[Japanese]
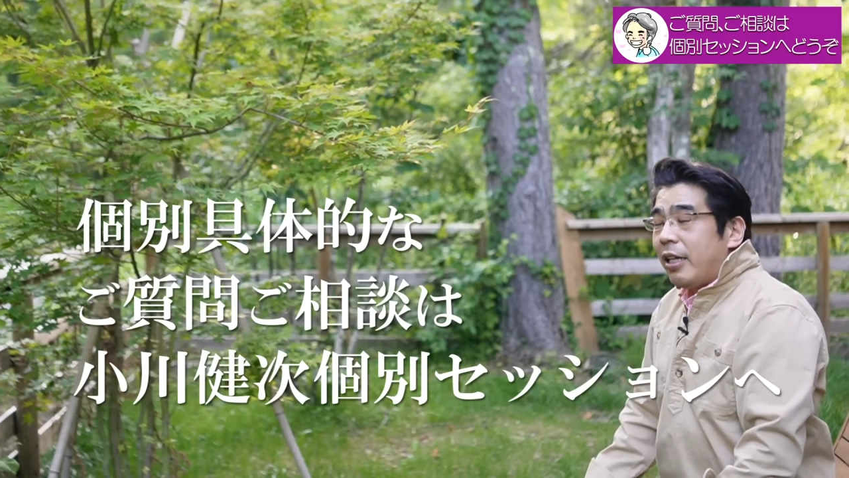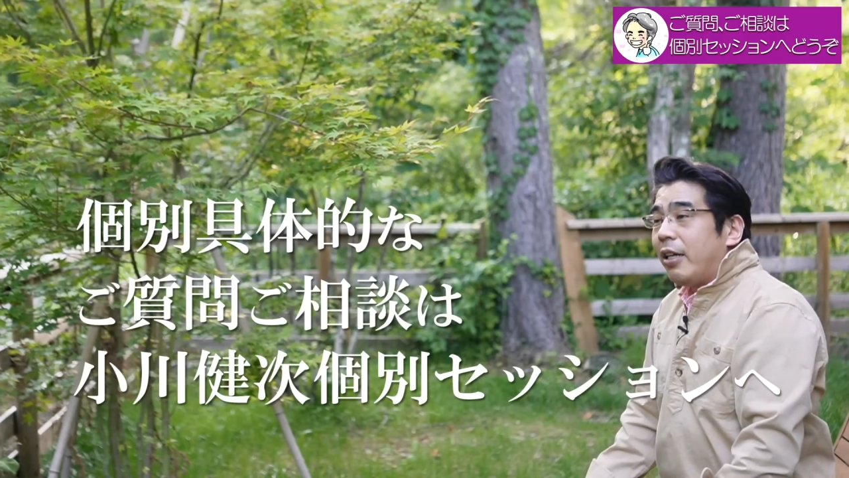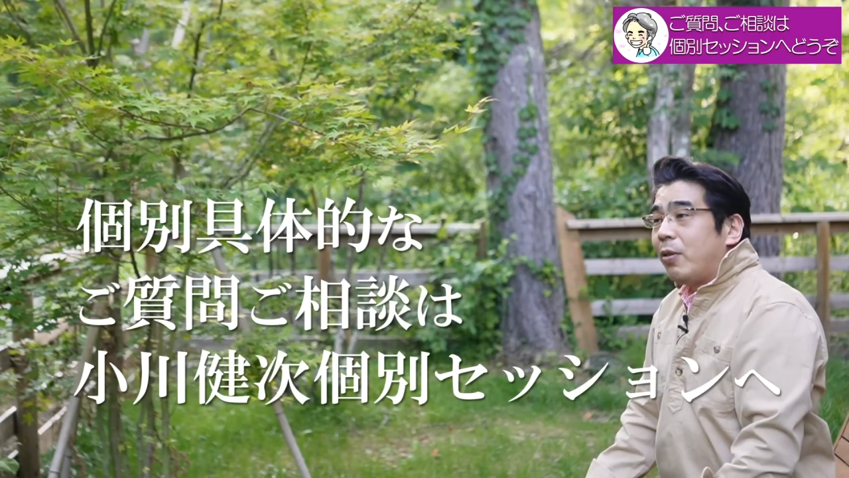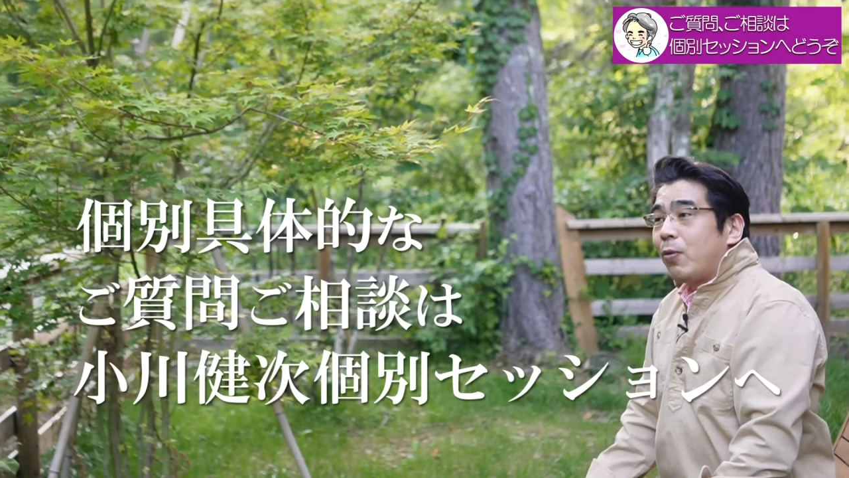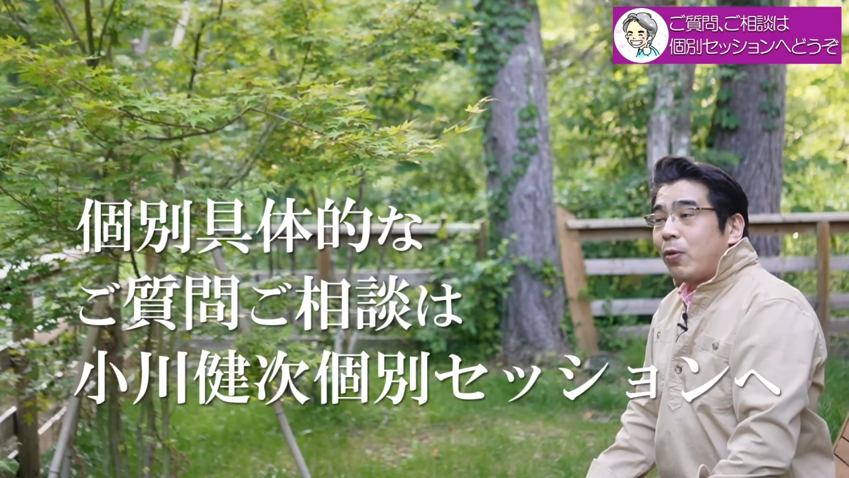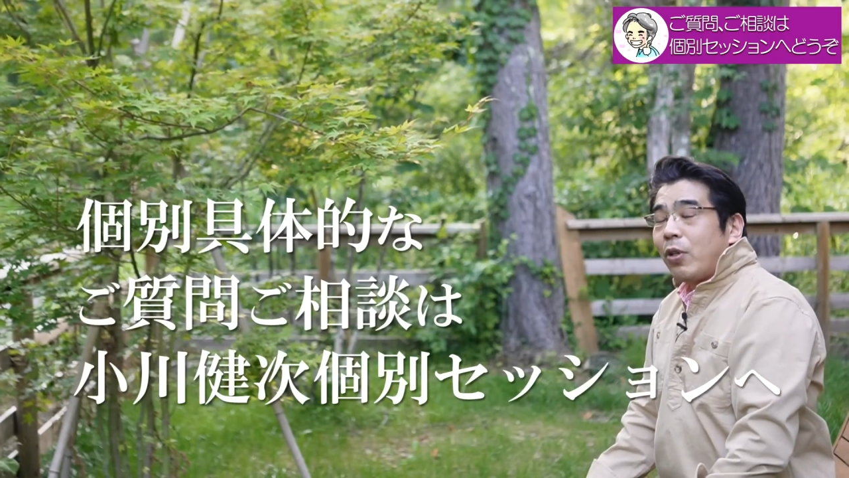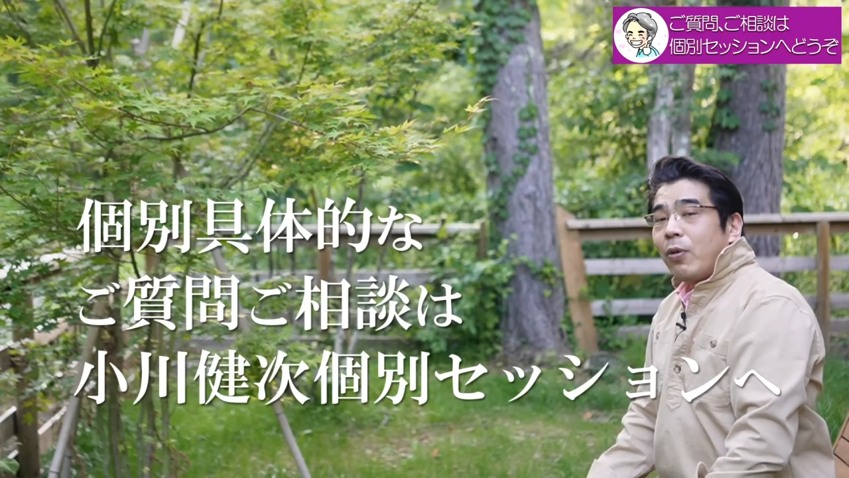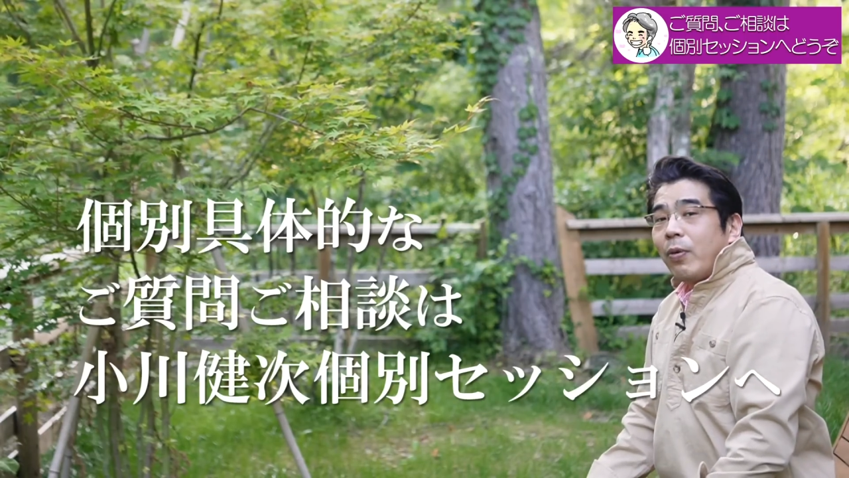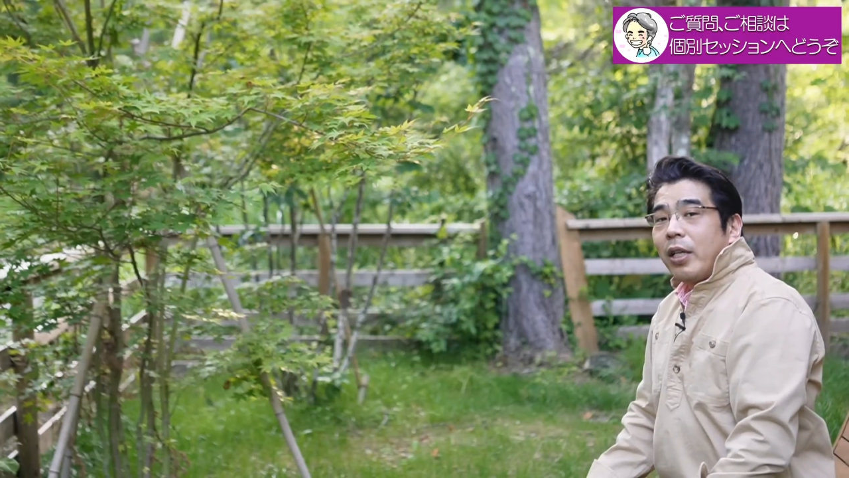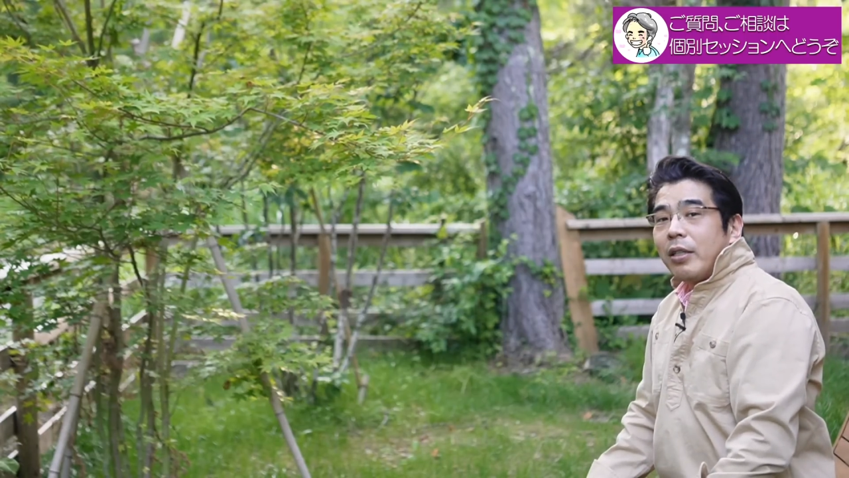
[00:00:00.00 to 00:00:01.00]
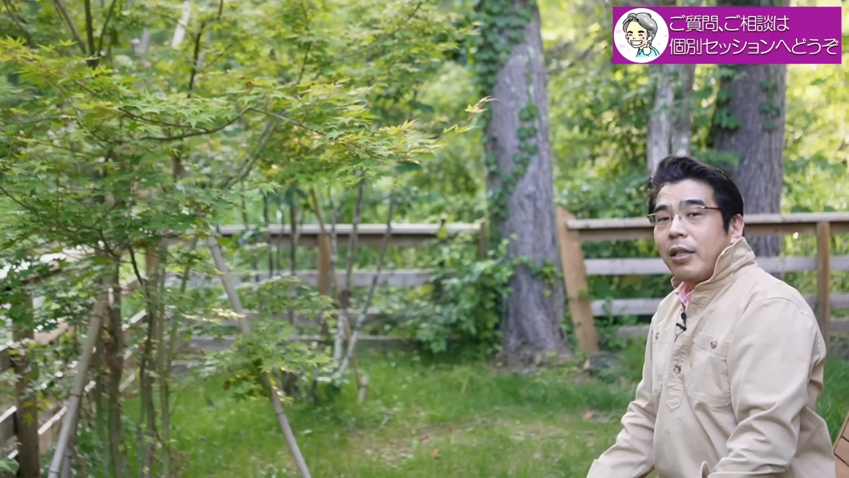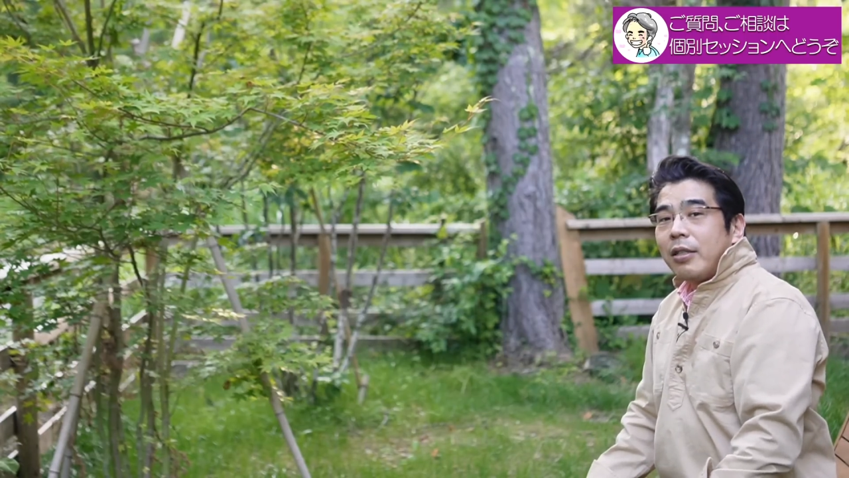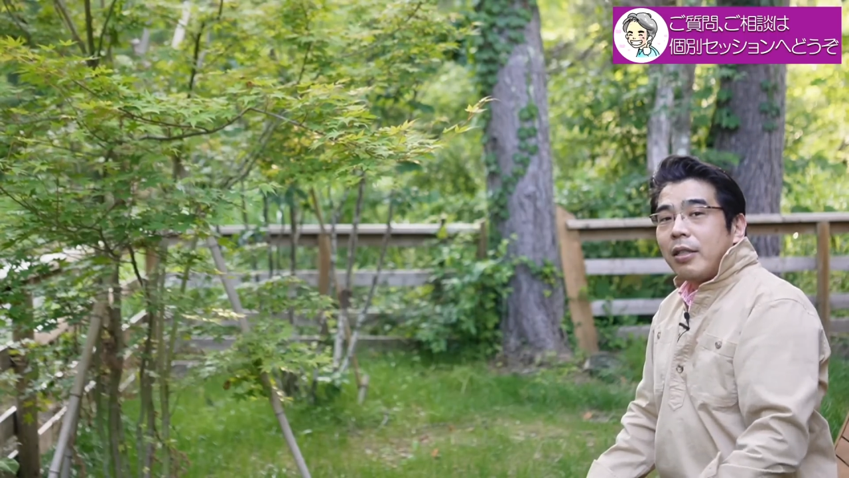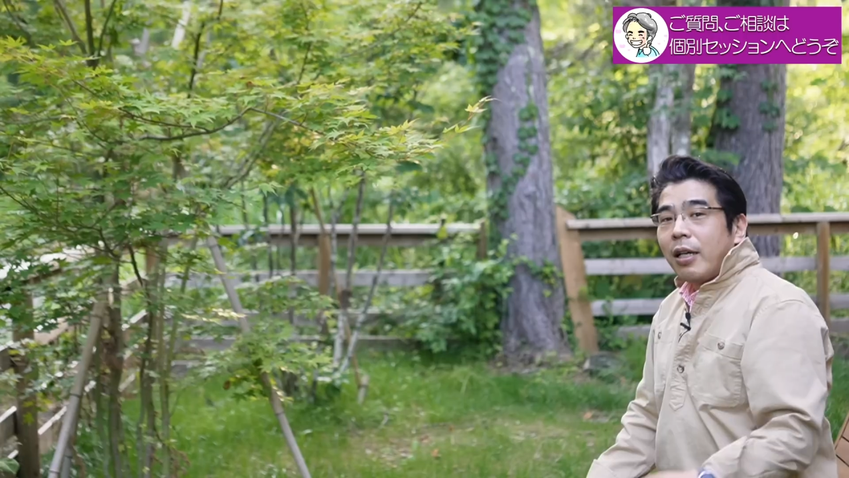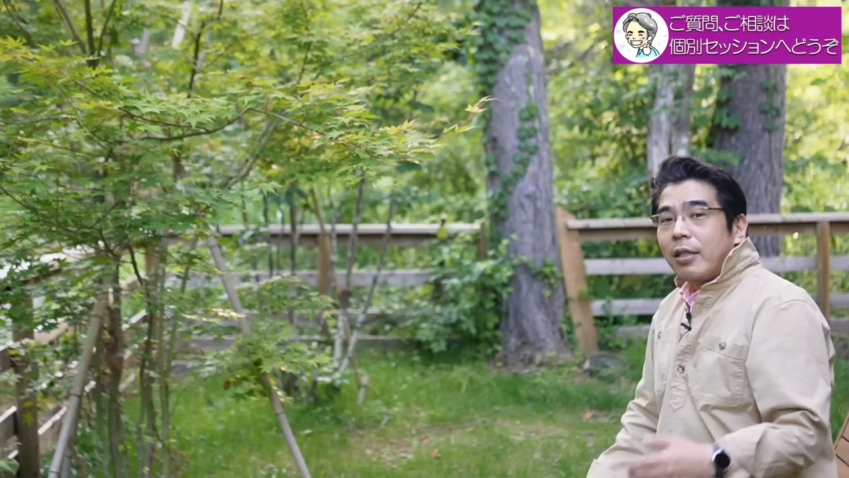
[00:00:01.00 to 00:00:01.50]
えー、ということで今日は男
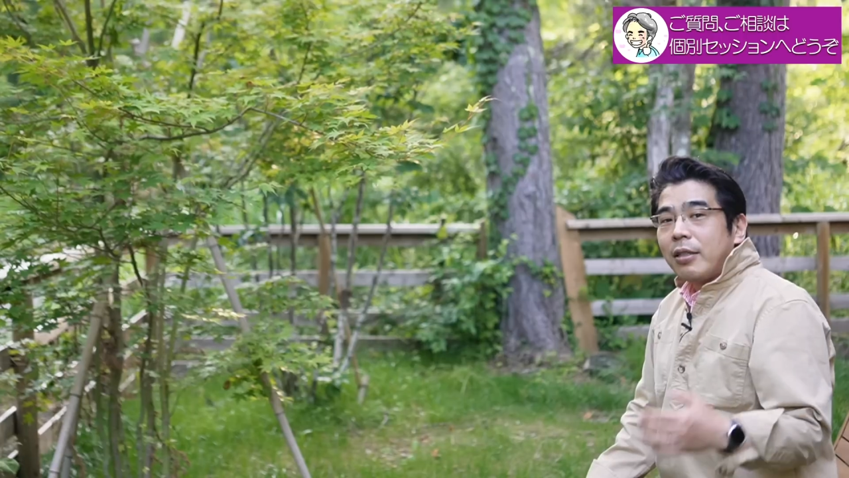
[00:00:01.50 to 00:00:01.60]
性が